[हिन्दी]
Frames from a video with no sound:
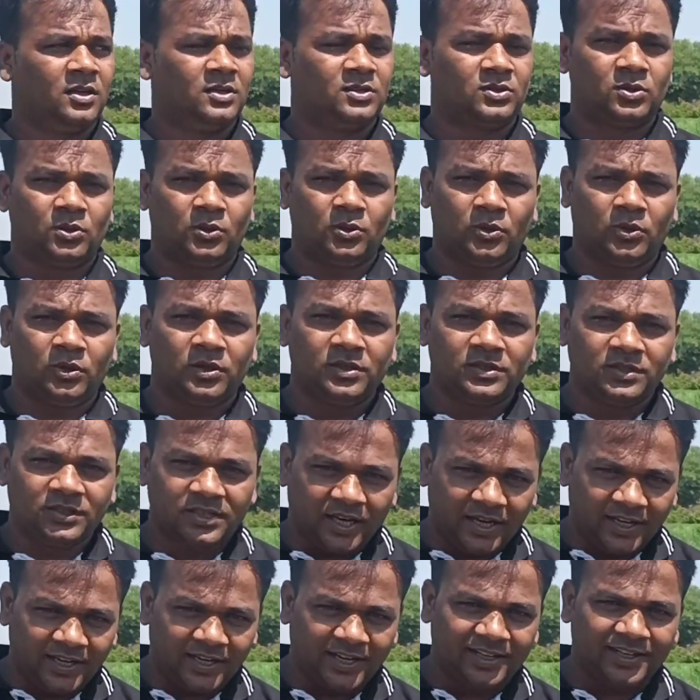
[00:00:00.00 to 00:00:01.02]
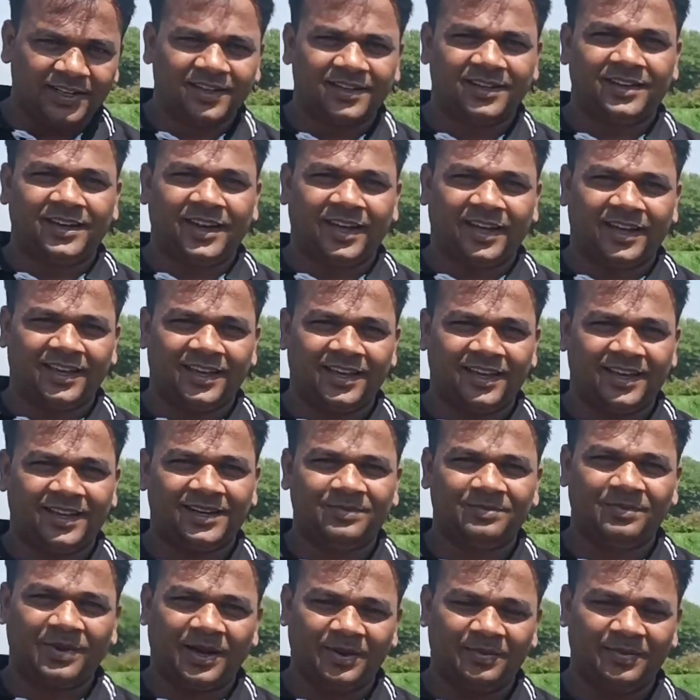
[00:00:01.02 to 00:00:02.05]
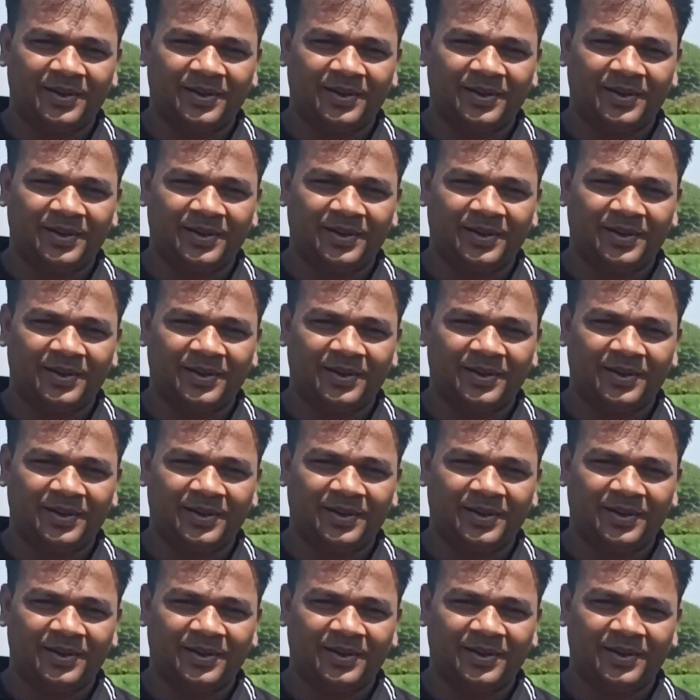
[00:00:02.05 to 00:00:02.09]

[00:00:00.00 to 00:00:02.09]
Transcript: सो जय हिंद टेक केयर बाय